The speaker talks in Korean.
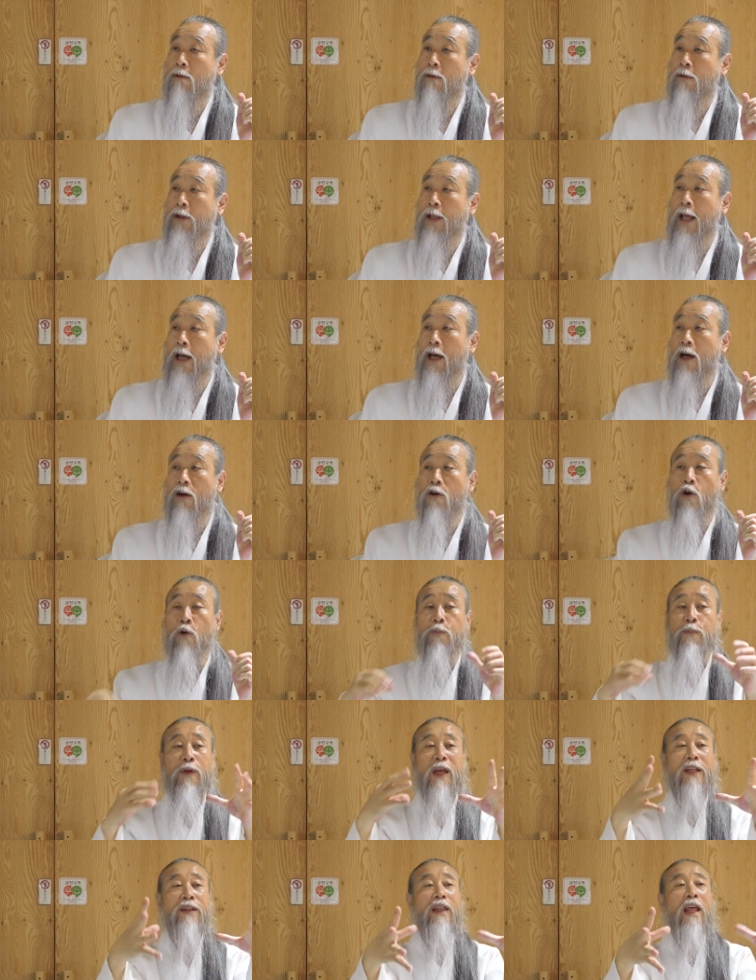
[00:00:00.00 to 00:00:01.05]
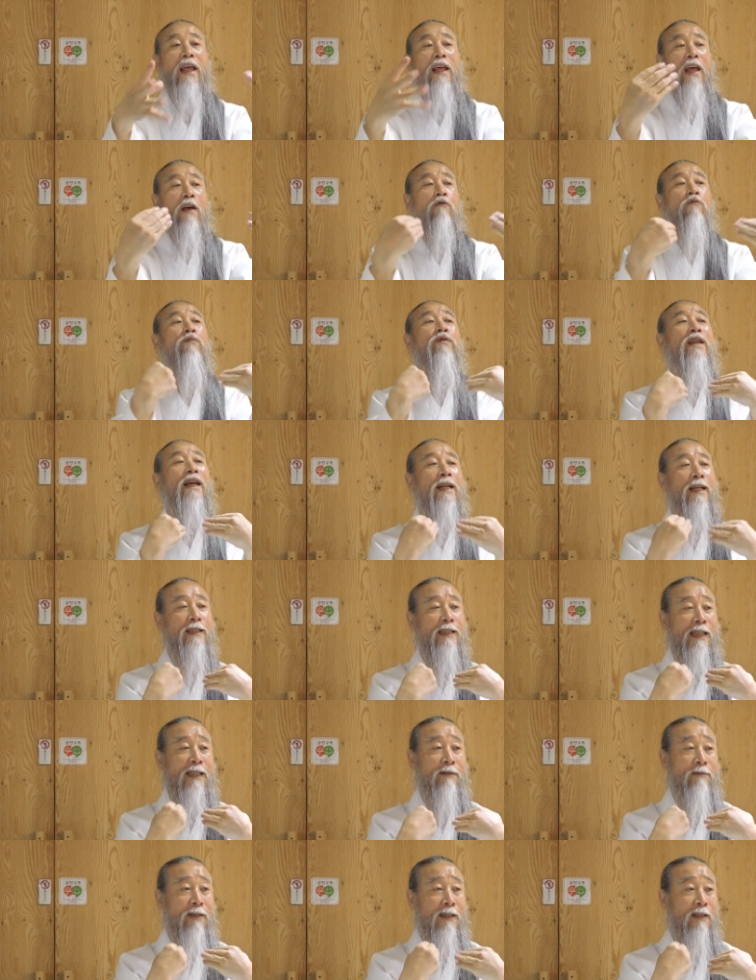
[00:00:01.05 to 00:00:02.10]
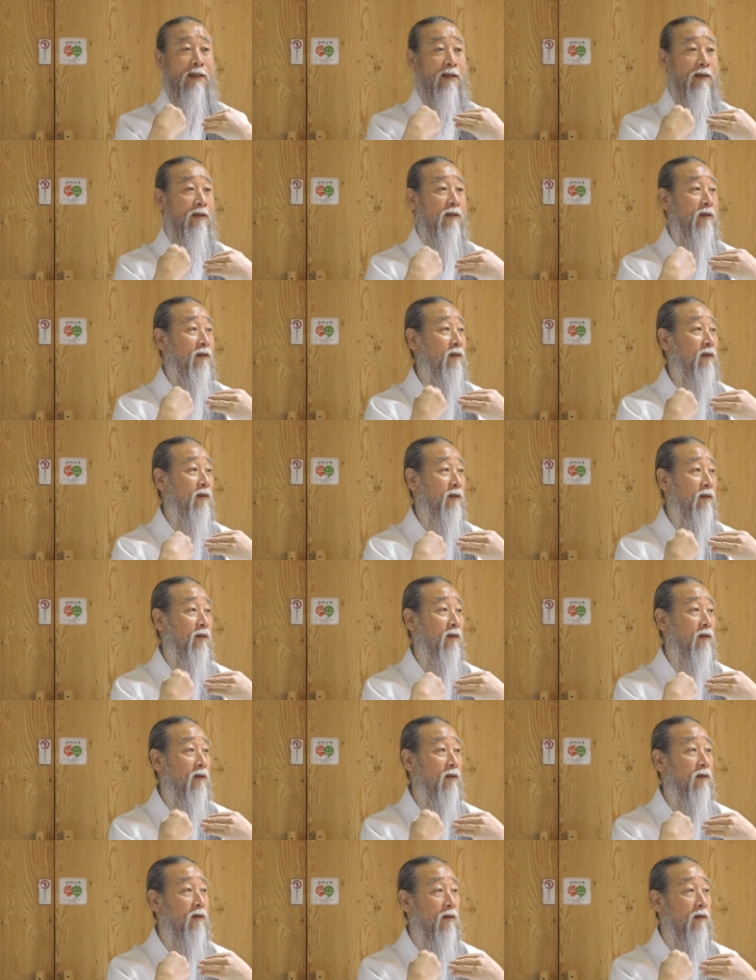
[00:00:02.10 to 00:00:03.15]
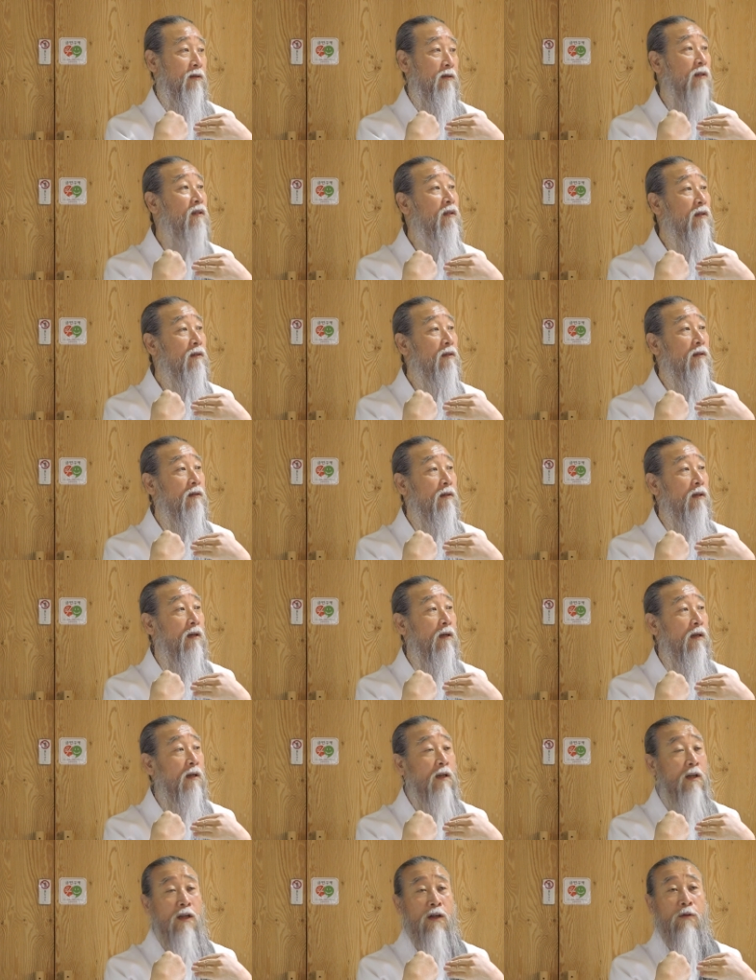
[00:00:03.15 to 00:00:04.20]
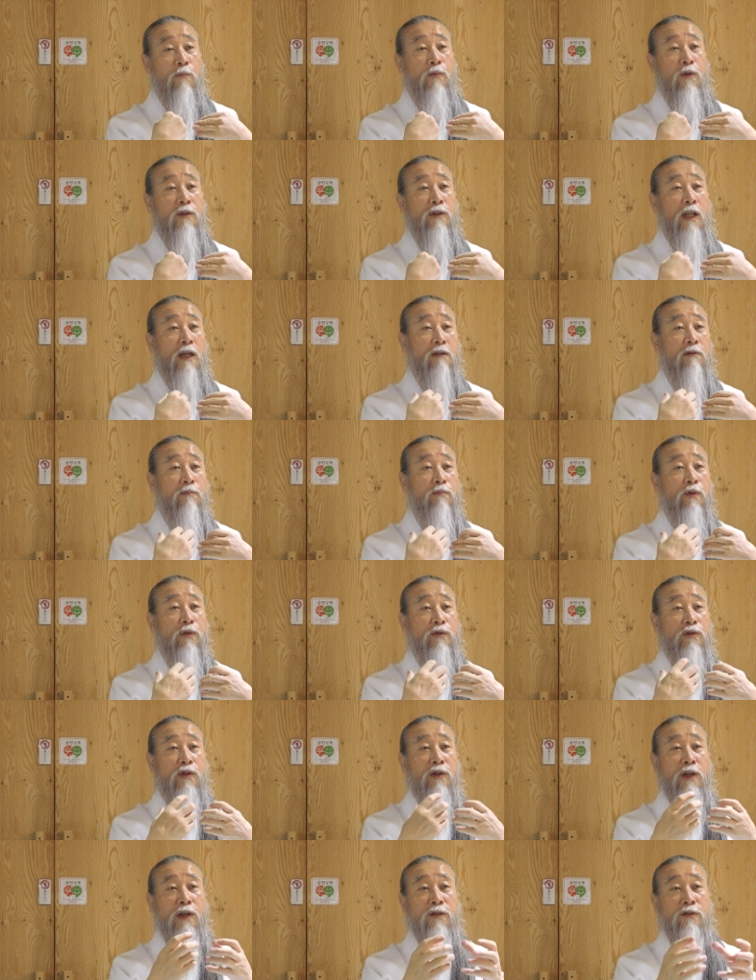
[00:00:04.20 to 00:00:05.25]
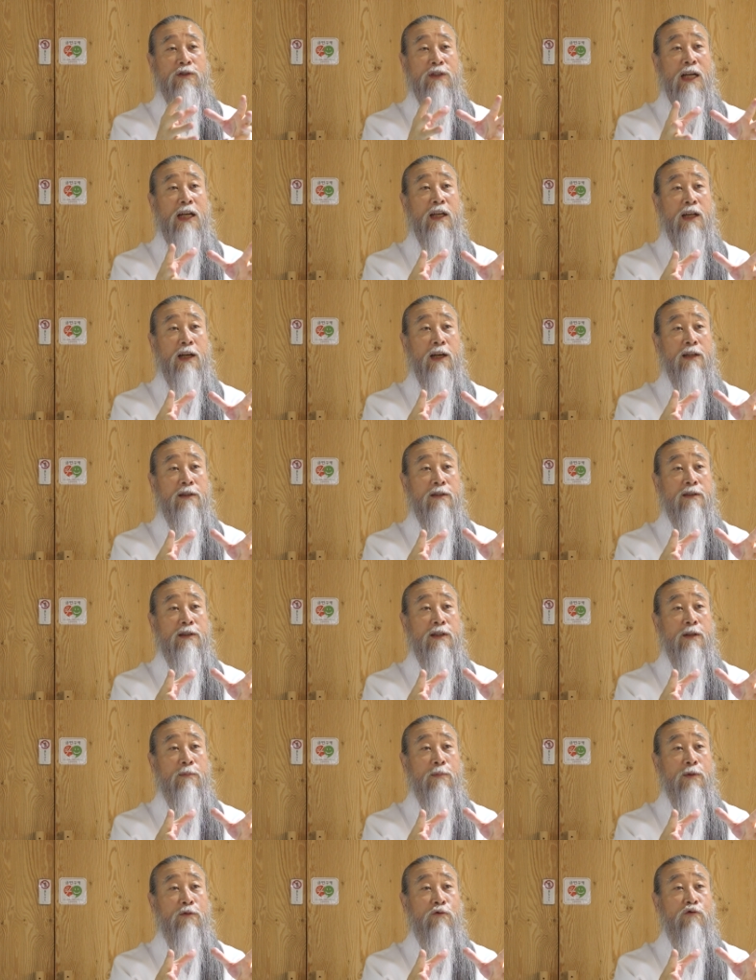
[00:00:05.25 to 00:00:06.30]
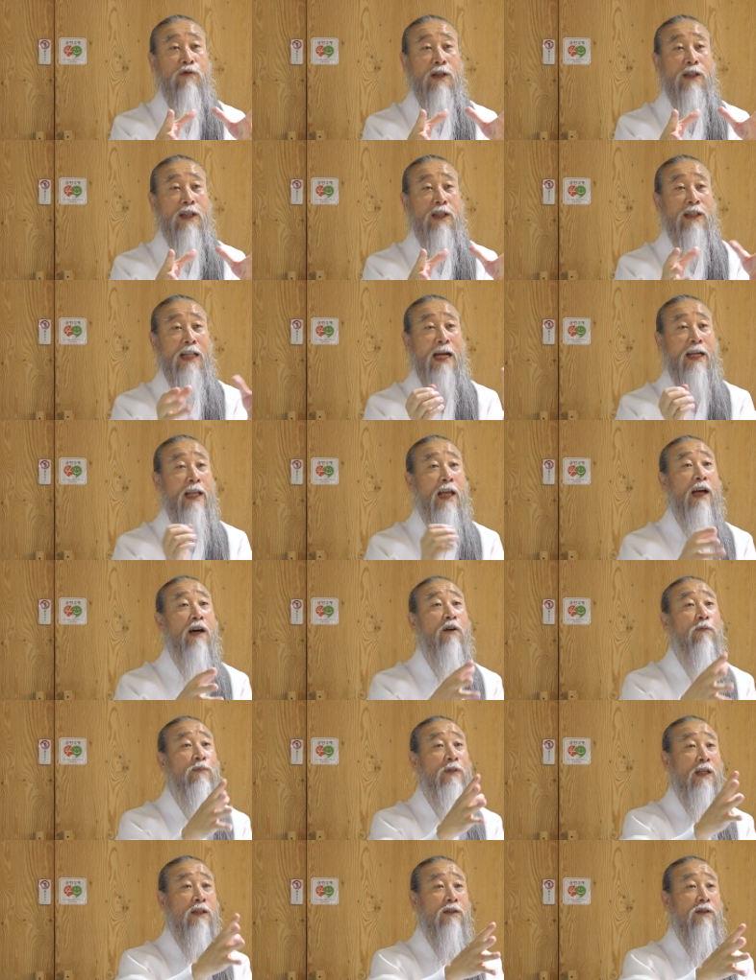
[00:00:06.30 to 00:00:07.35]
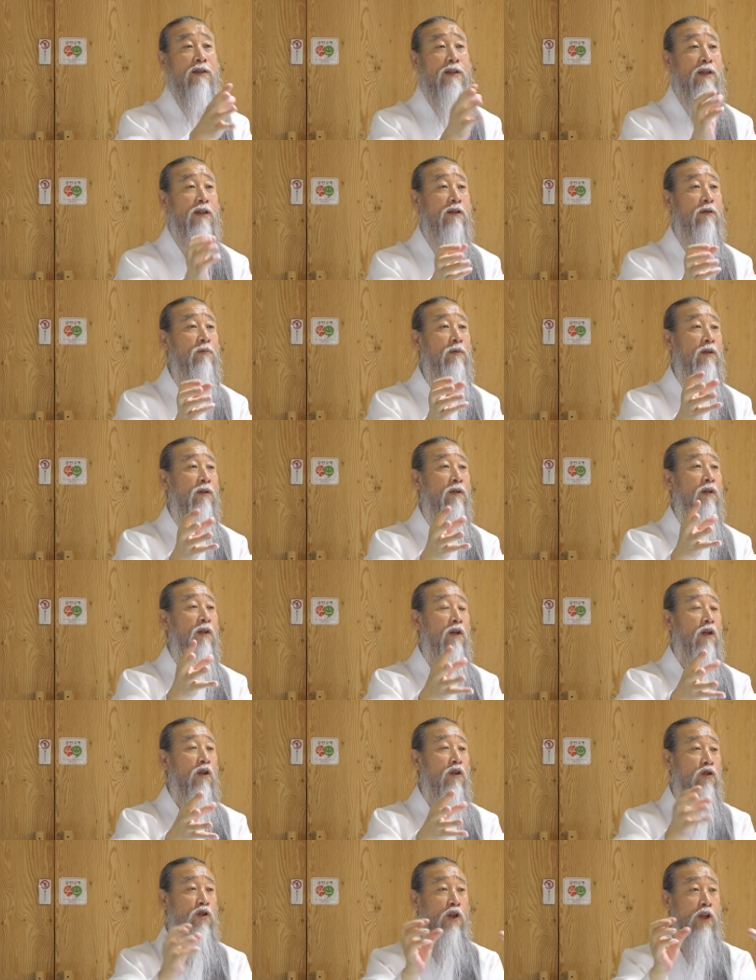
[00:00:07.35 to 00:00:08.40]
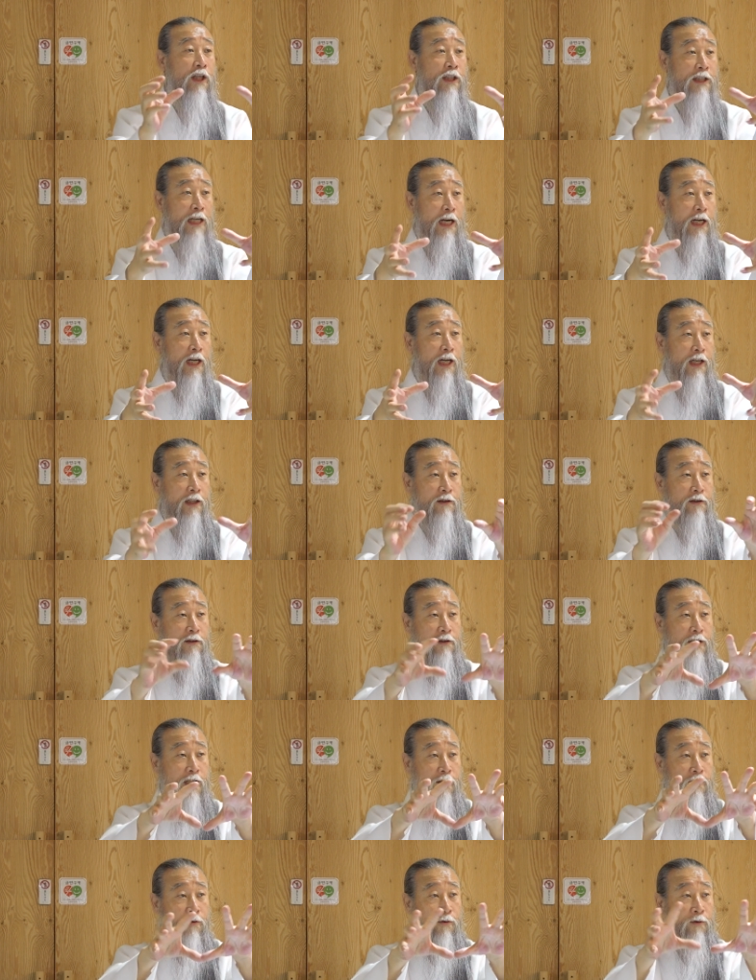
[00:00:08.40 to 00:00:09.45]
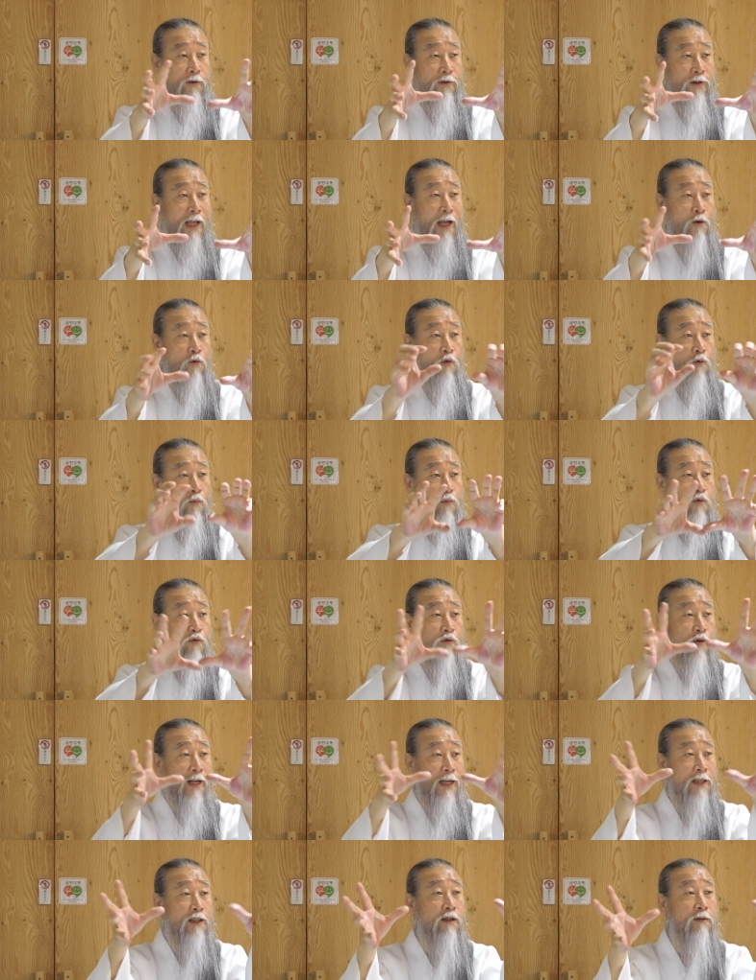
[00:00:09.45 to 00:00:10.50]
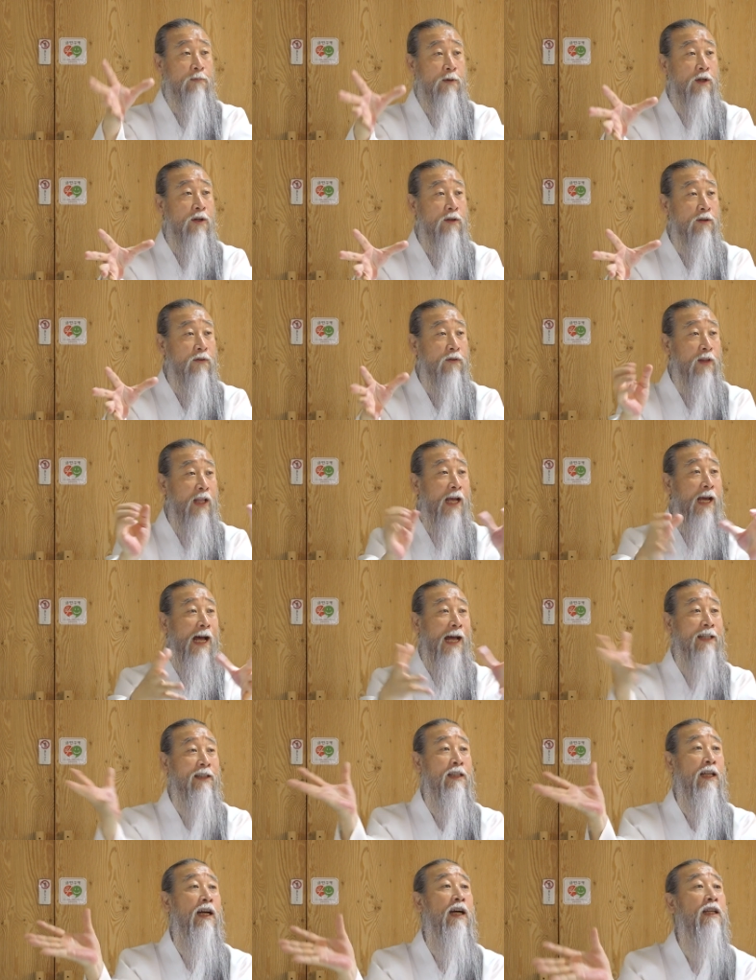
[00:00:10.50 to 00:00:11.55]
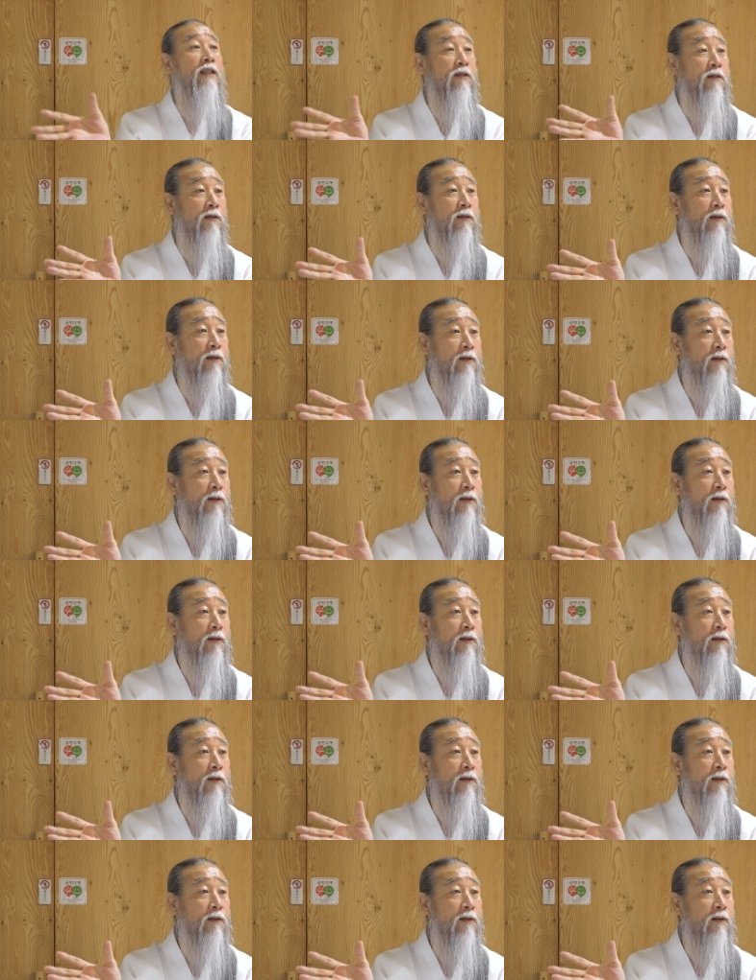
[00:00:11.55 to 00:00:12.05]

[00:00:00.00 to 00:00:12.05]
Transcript: 내가 없게 되게끔 살았다 이 말이죠. 어, 뭐 나는 뭐 전에는 잘 나갔는데 뭐 누구한테 당해가 없다든지 그러면 전에 잘 나갔을 때 이런 내 공부를 했으면 내가 안 당하죠.